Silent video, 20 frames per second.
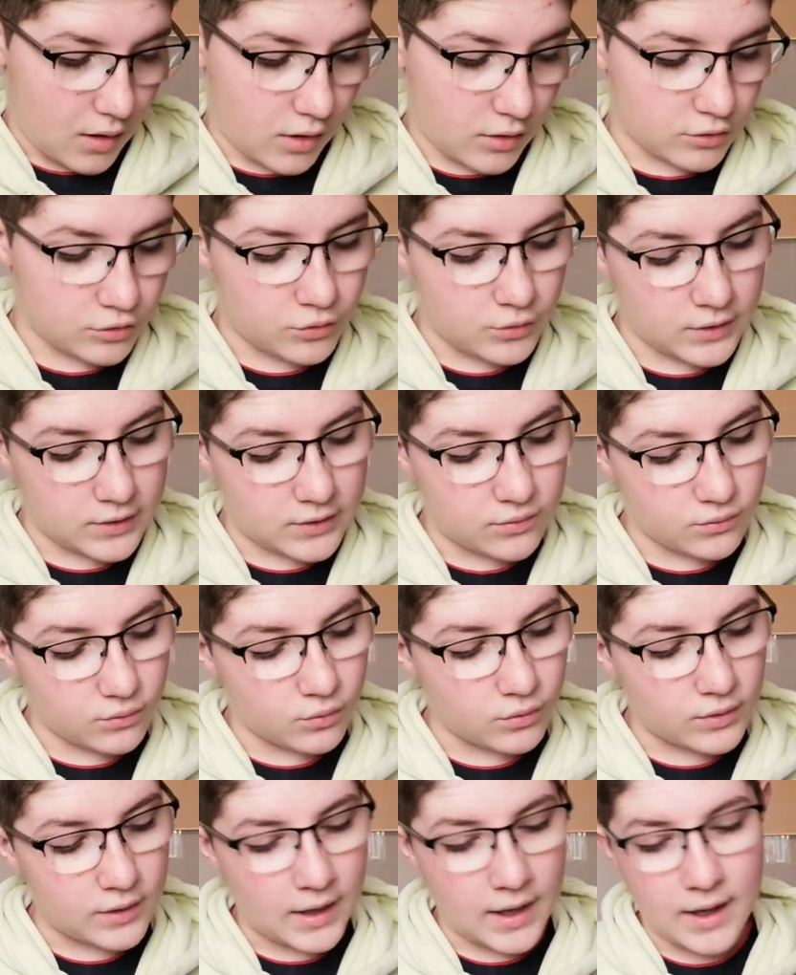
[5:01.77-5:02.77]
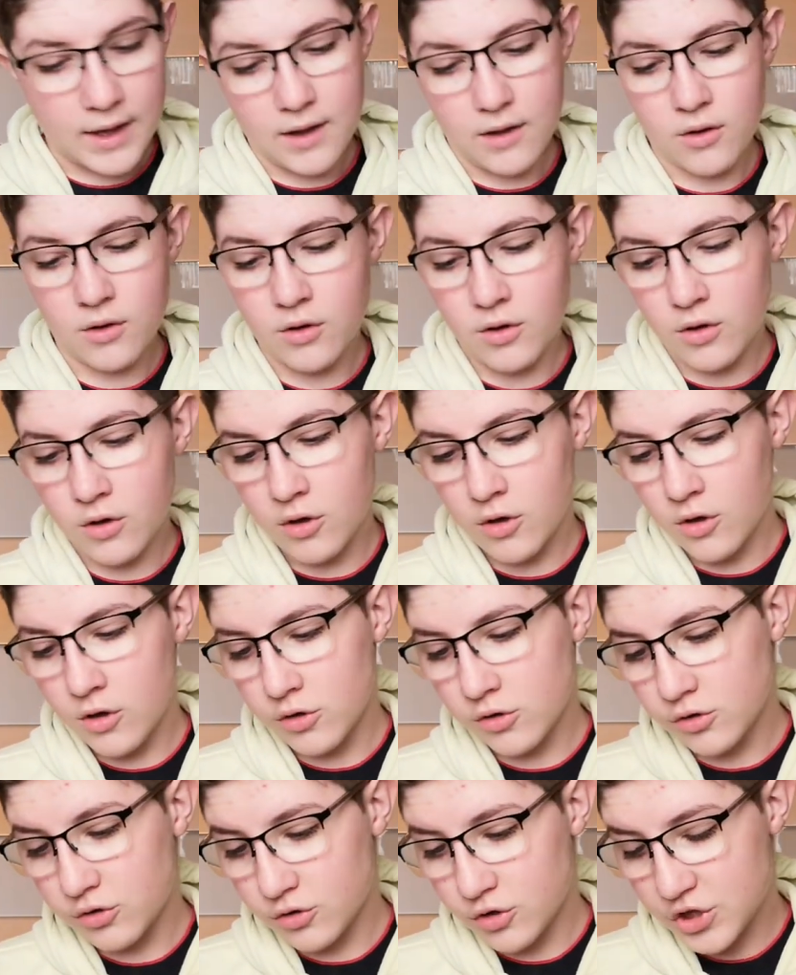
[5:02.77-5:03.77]
Ensuite, on a
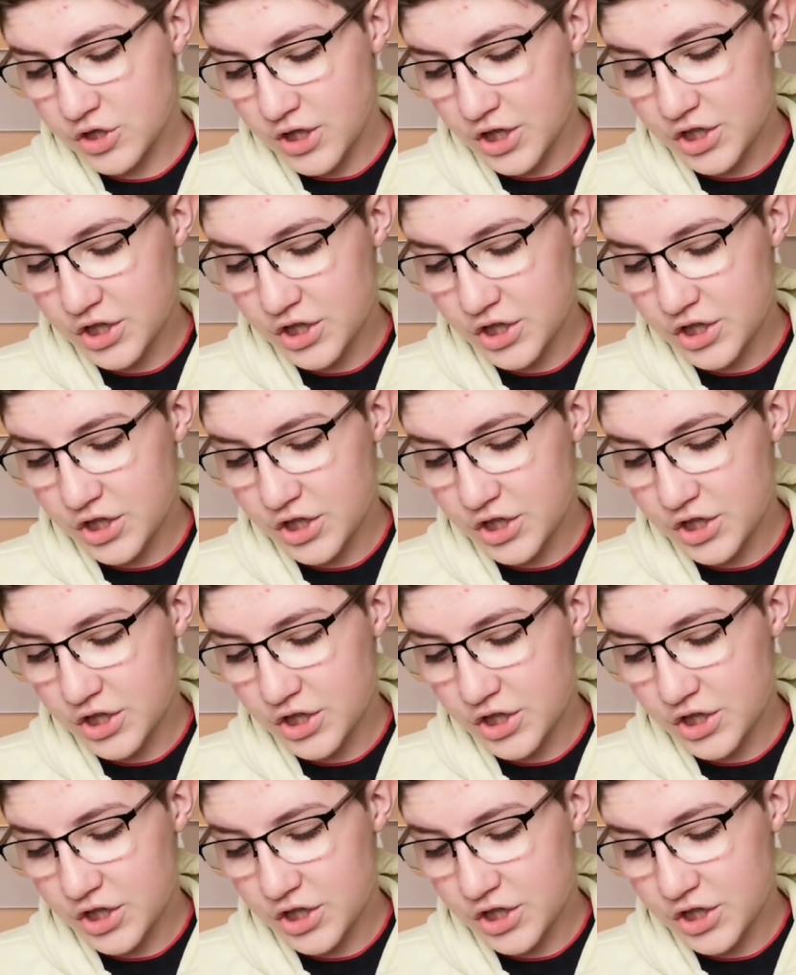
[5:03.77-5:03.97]
euh, ce que